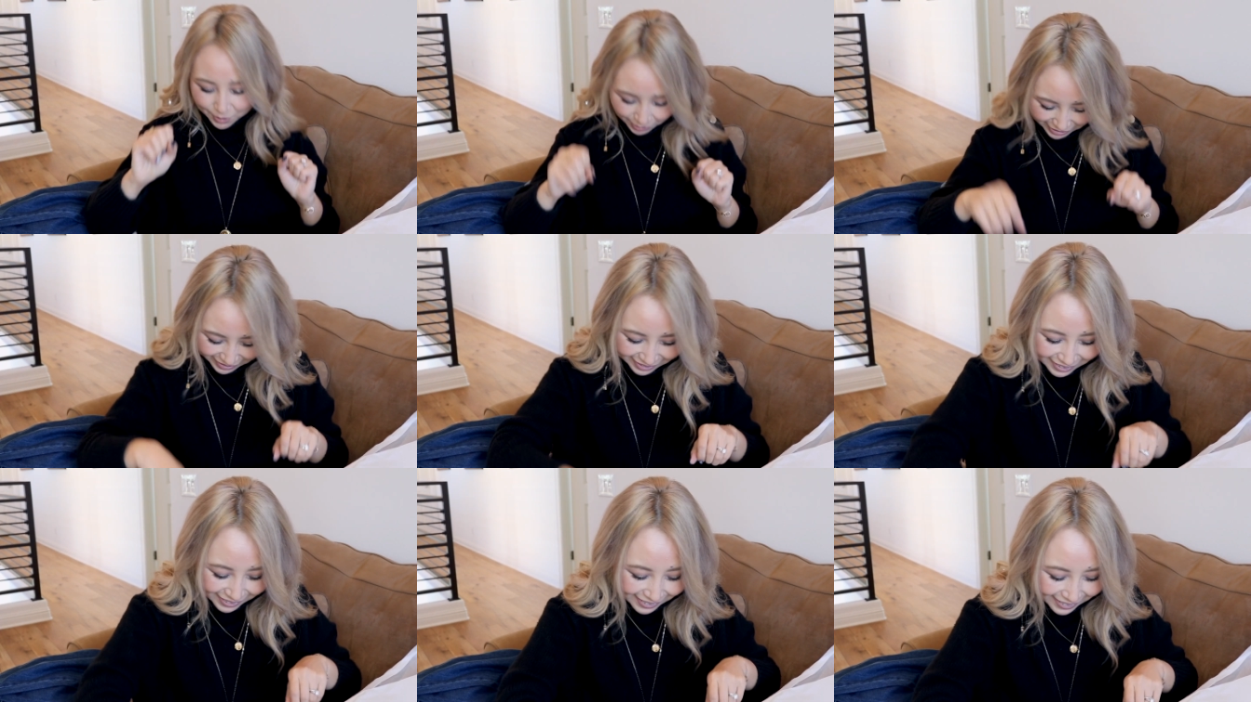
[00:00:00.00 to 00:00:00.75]
所
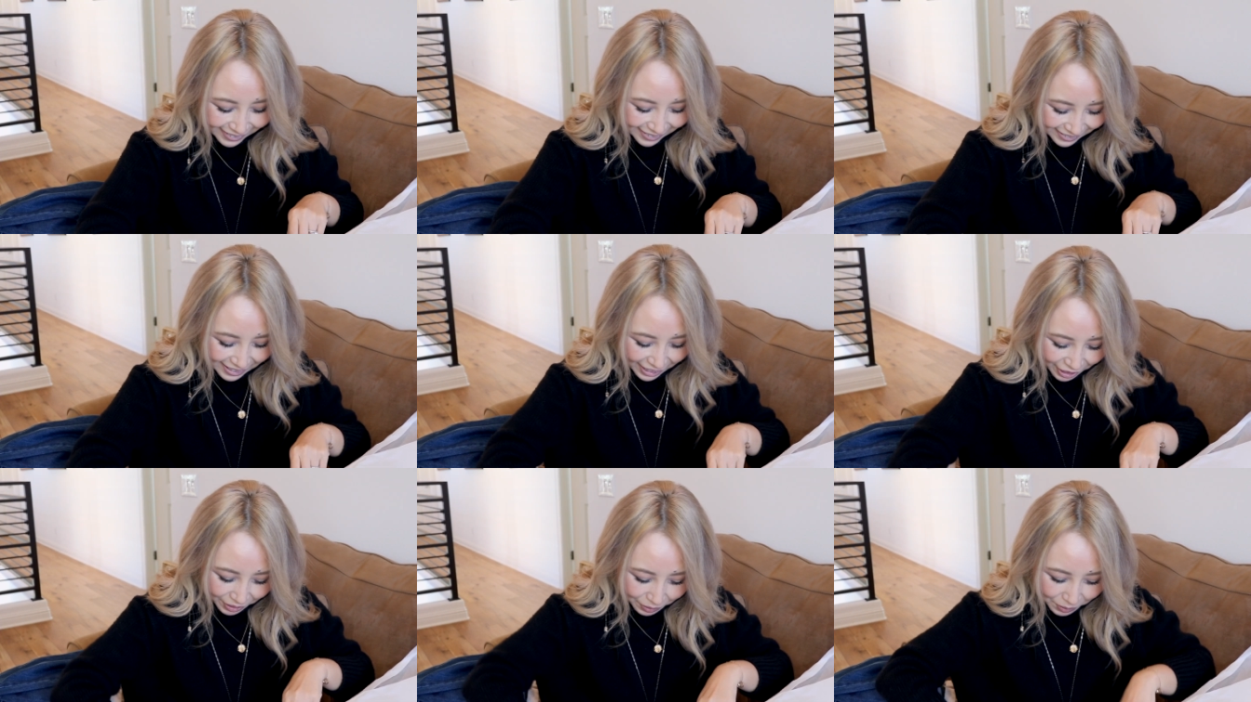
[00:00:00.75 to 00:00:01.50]
以应
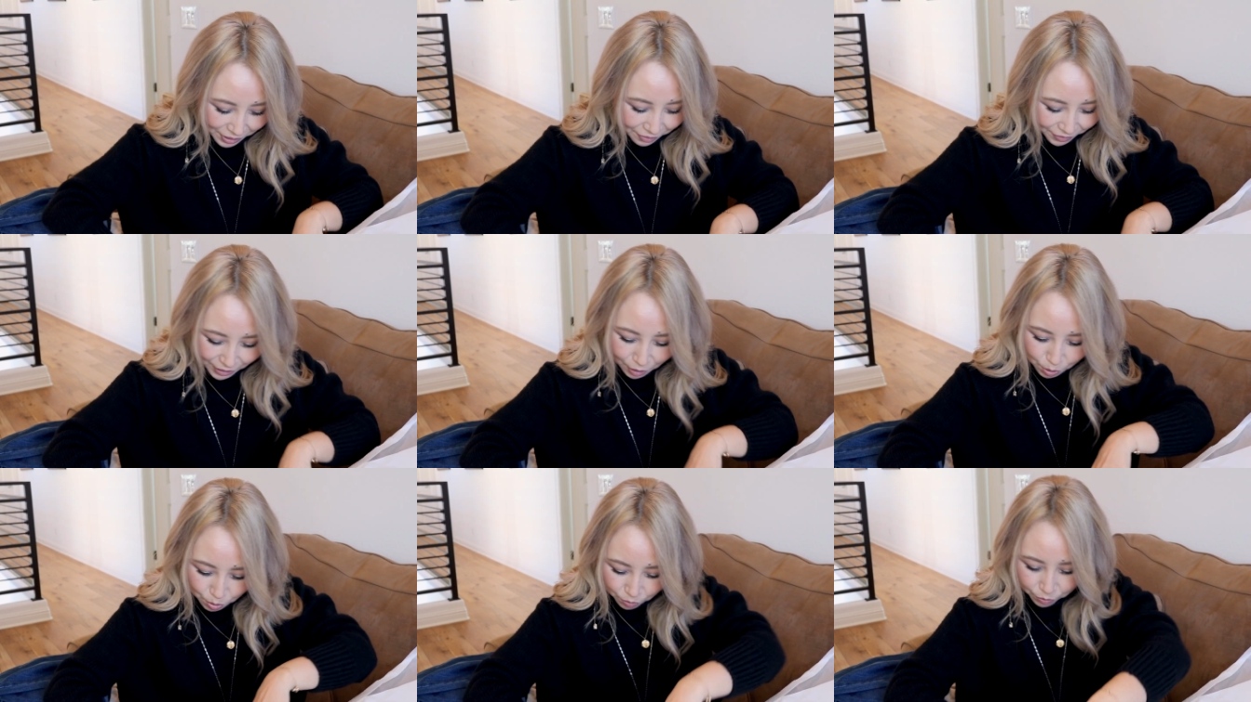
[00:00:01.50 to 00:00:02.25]
该会非
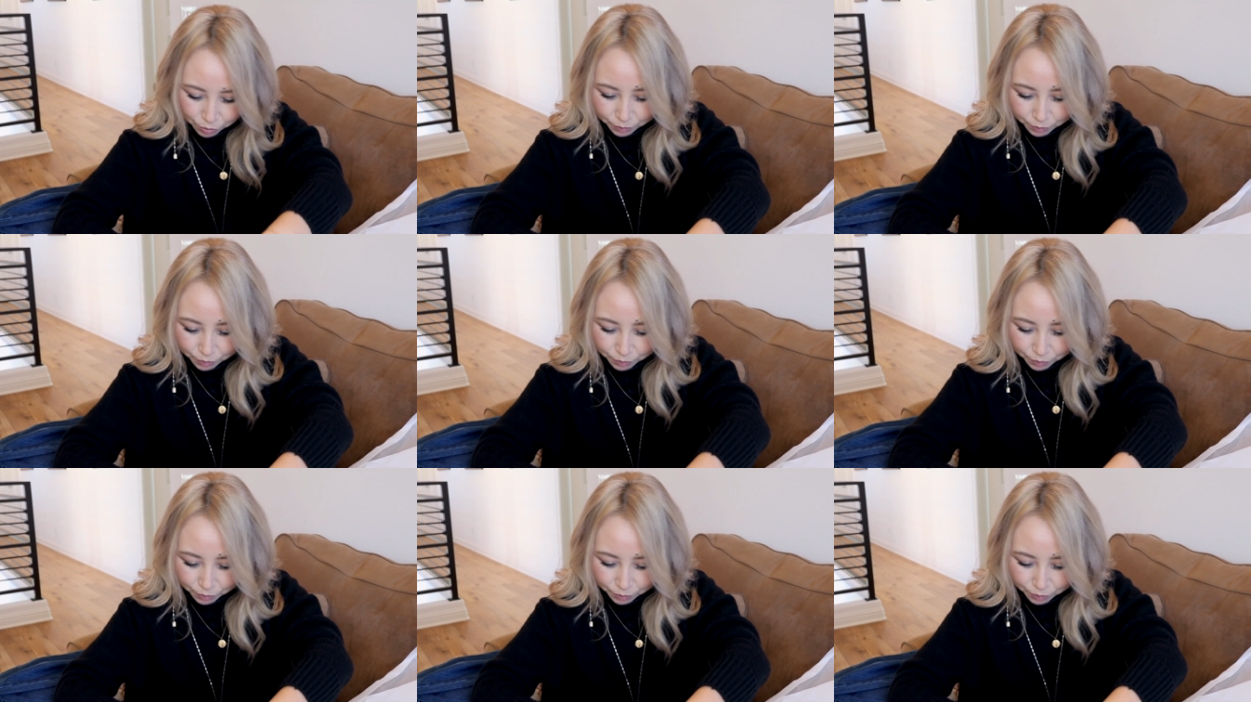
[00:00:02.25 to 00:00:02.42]
常舒服。